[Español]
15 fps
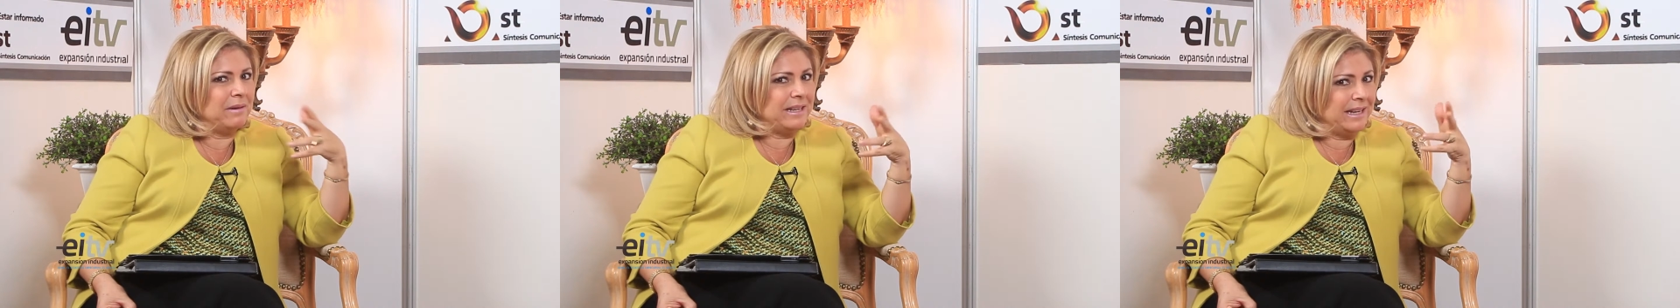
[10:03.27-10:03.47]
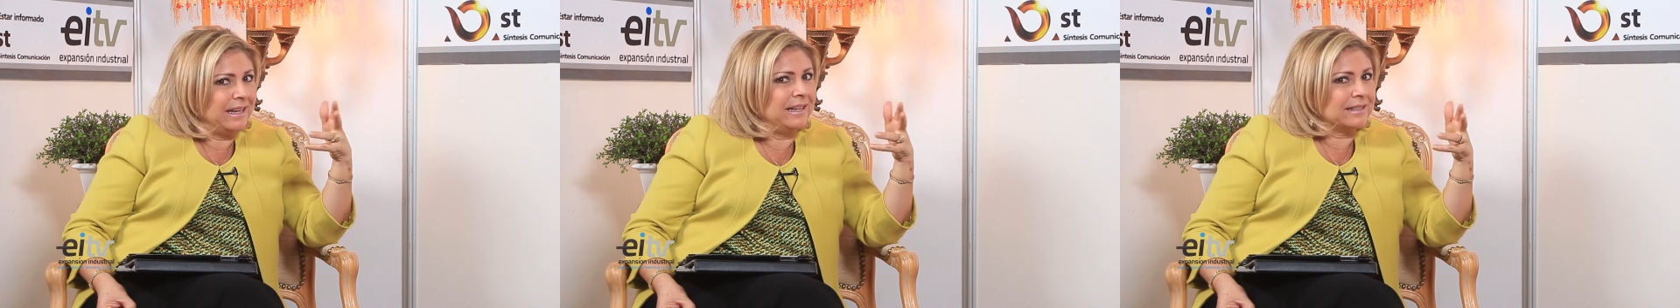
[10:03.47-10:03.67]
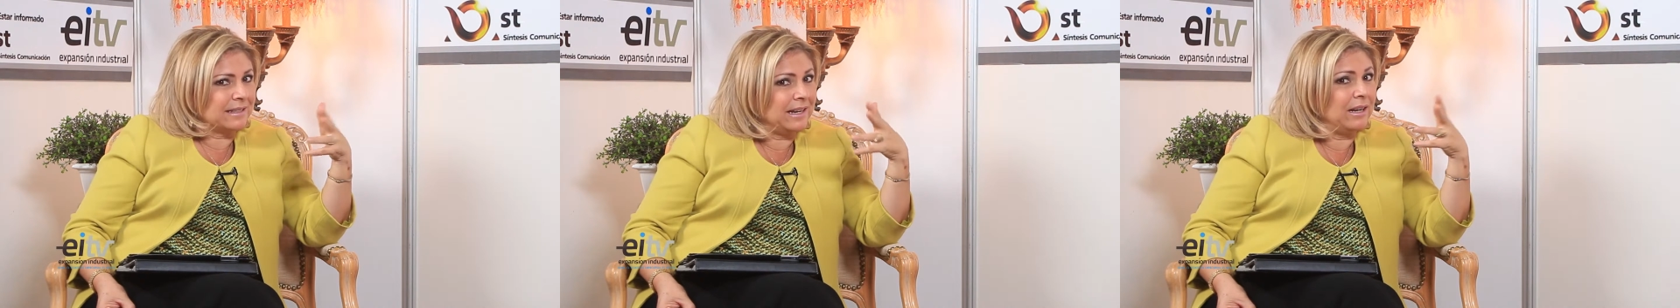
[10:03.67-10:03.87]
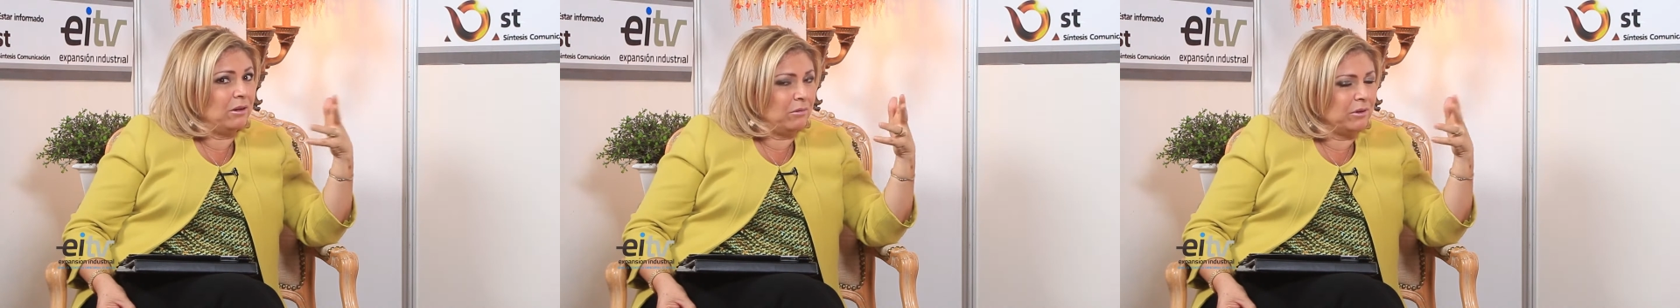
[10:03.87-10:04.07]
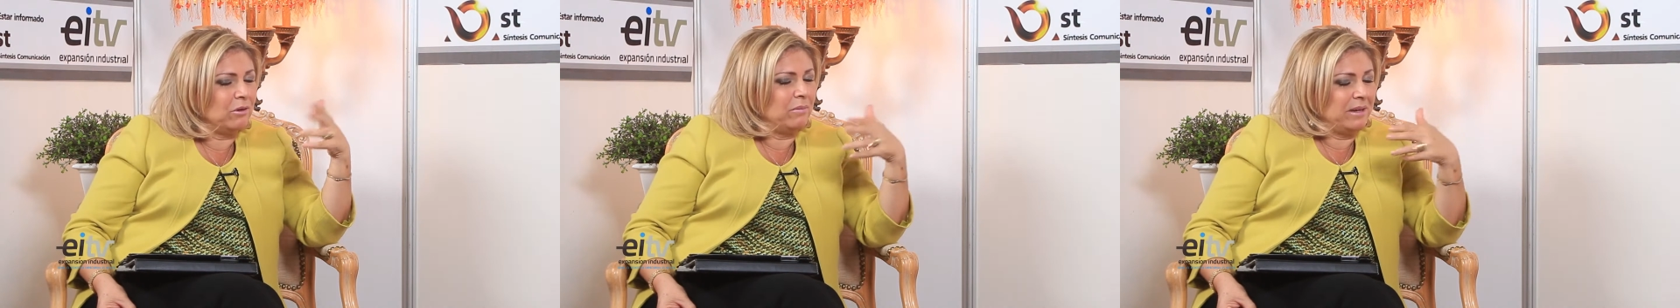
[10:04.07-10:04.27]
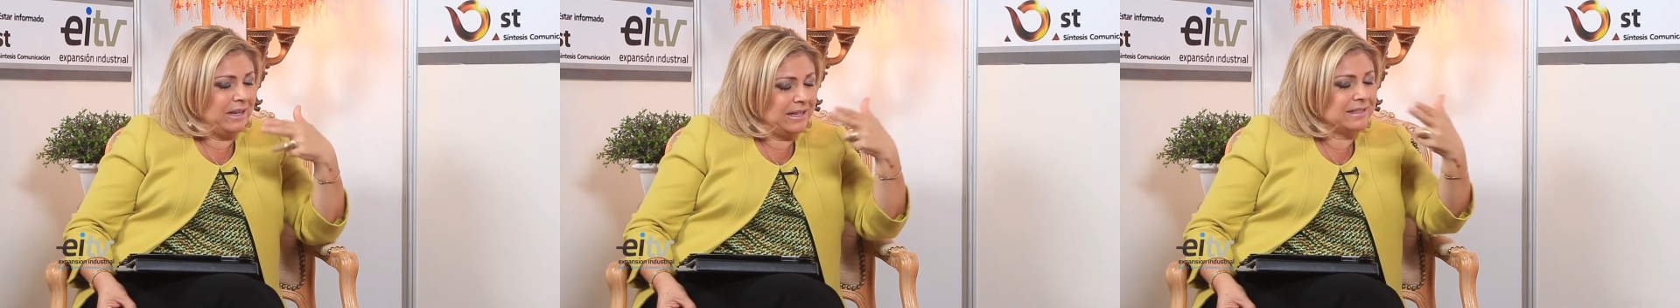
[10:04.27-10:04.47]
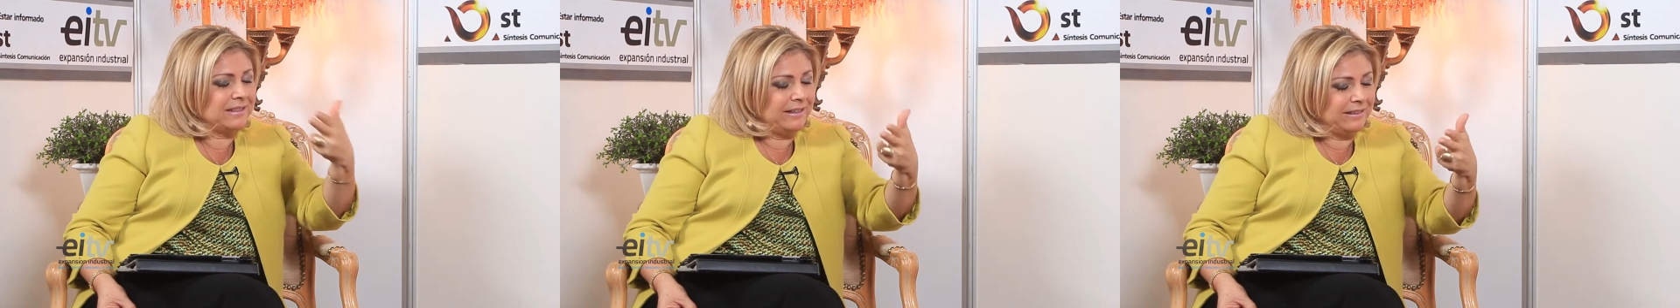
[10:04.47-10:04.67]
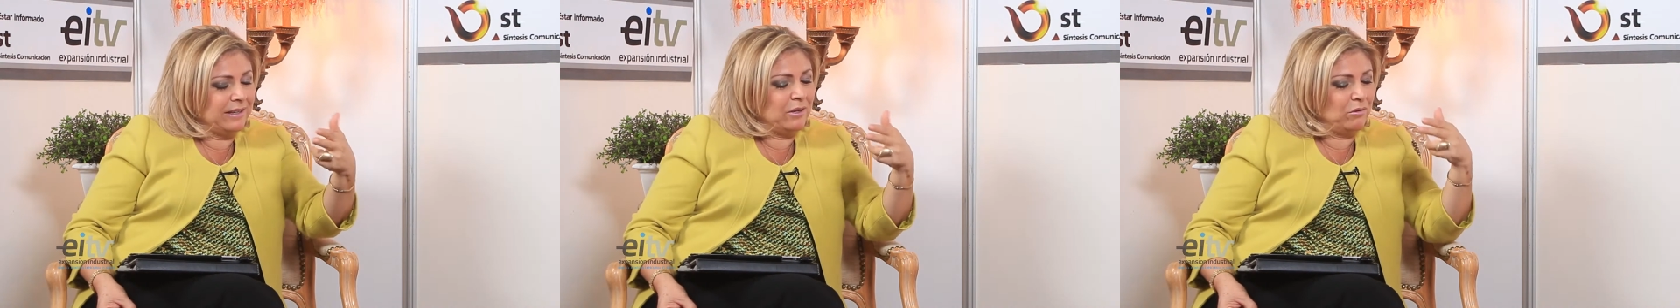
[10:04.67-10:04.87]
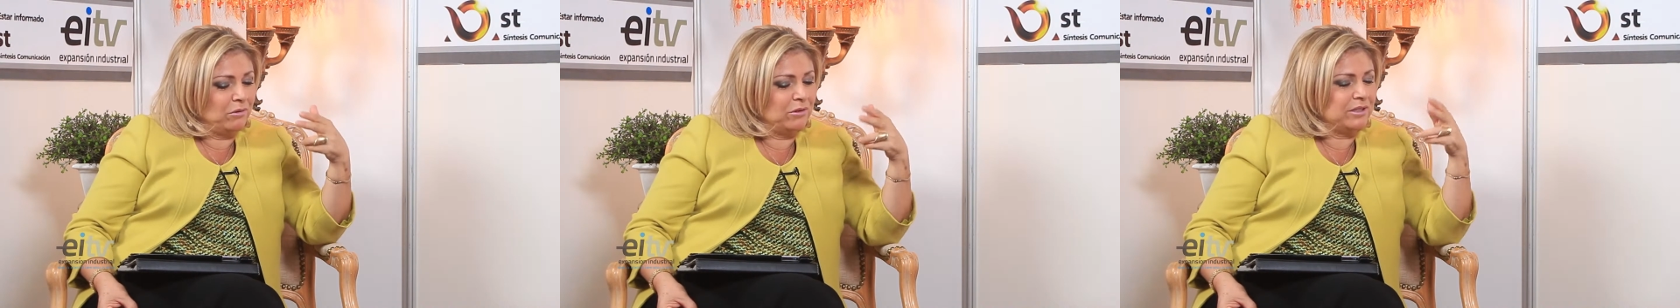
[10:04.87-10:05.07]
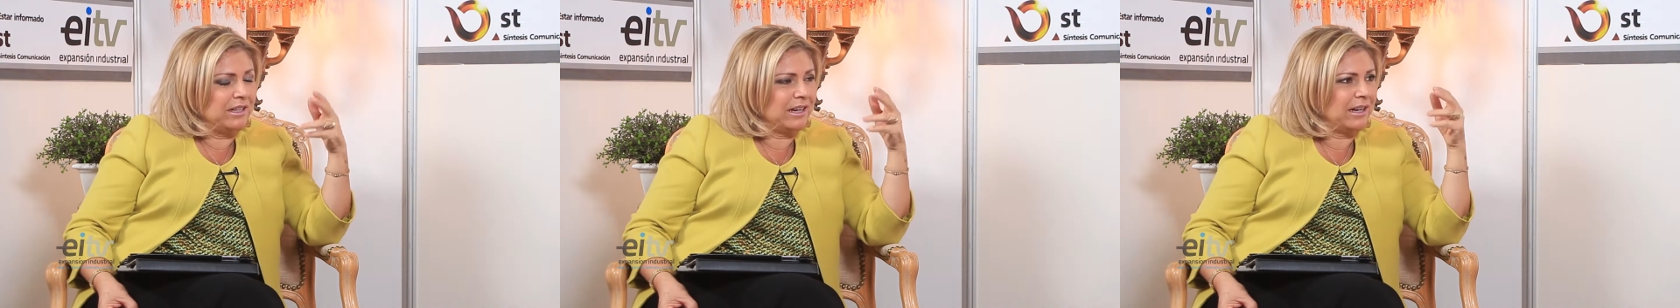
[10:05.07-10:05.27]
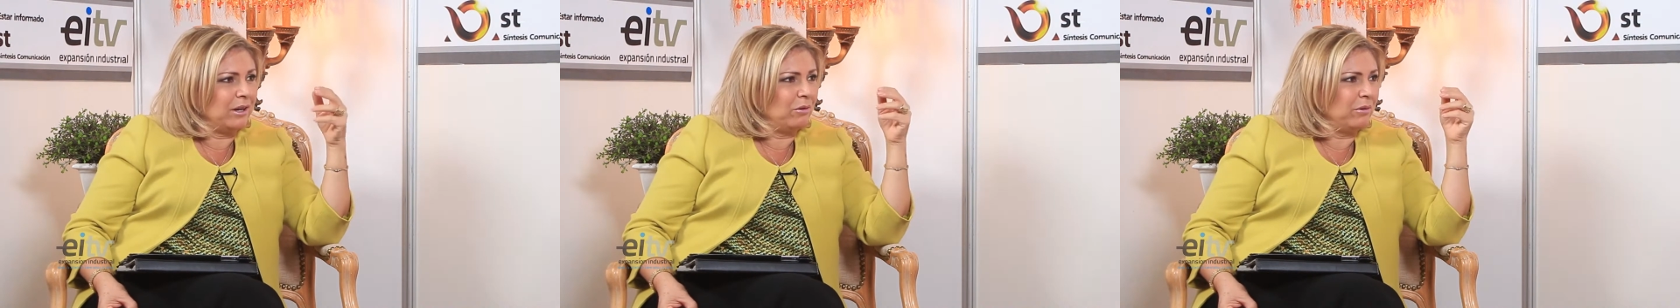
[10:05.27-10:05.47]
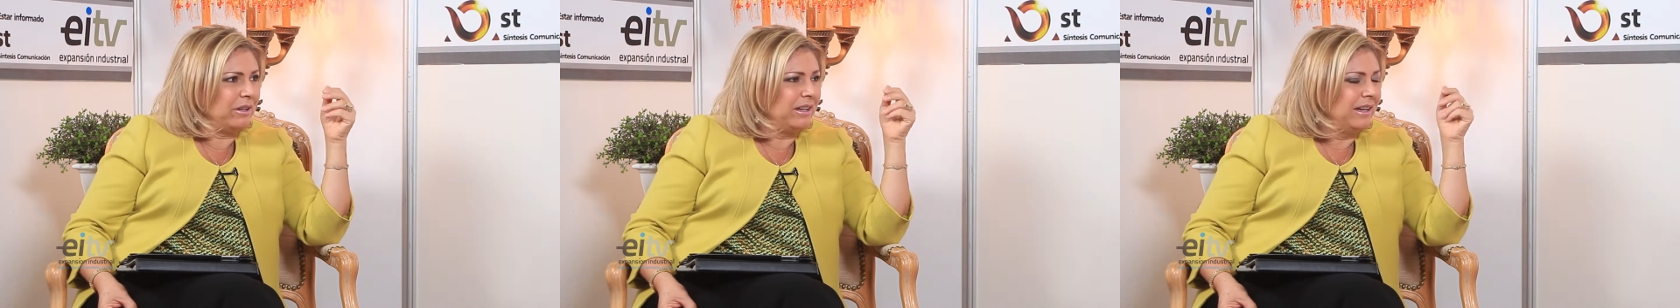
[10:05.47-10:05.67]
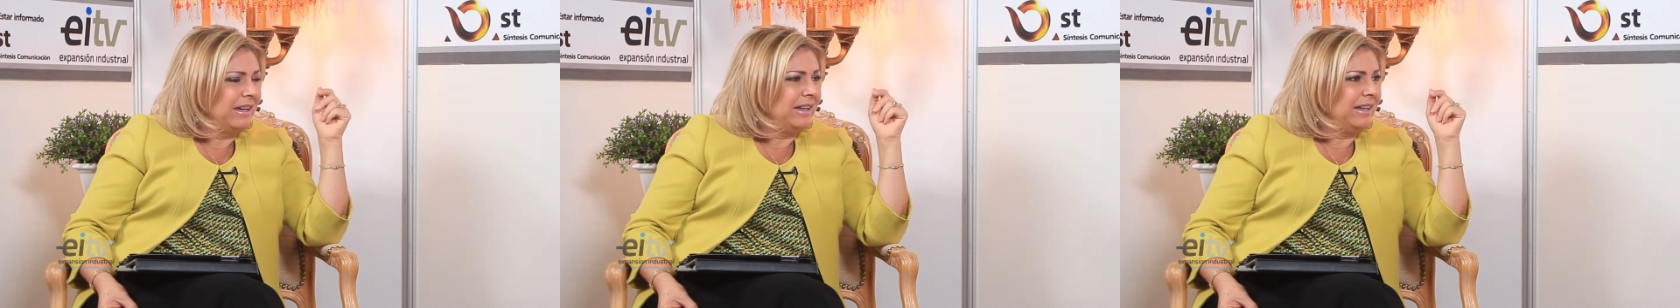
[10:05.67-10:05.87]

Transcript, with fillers: mañana es Halloween, digo, mañana es 31, es día de Halloween,